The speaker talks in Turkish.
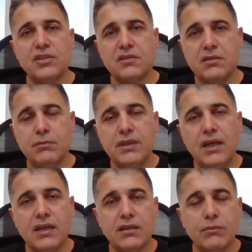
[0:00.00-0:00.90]
yatırım
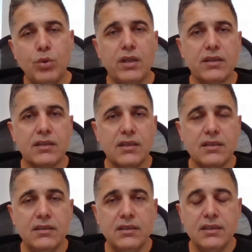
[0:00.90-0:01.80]
yarın bu
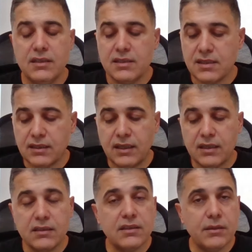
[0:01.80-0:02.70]
aldıklarını
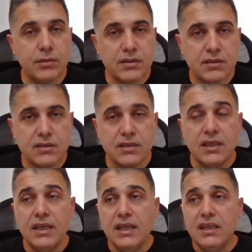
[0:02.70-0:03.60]
satar diyebilirsiniz.
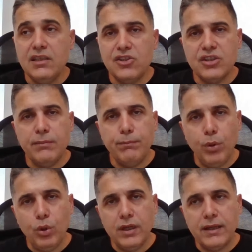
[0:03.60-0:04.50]
İşte
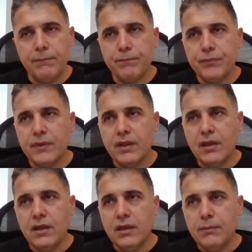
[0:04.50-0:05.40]
böyle
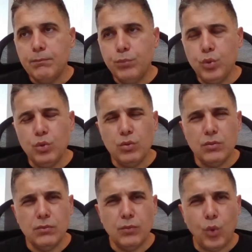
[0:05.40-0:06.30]
bu
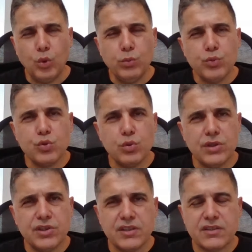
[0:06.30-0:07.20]

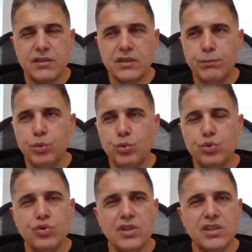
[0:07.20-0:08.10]
olumsuzluk içerisinde, bu
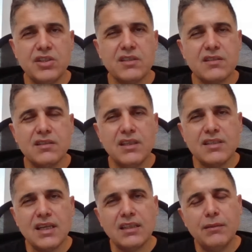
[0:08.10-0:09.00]
düşünce içerisinde
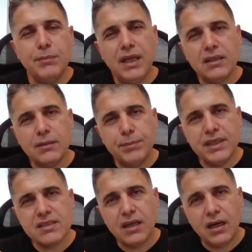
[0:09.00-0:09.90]
zaten bir anda
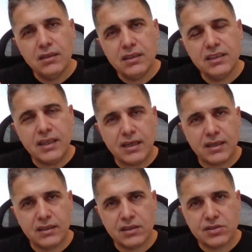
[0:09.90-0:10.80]
piyasa alır gider
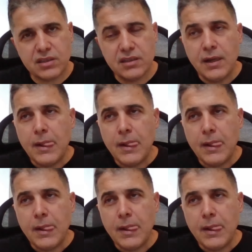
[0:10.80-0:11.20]
arkadaşlar.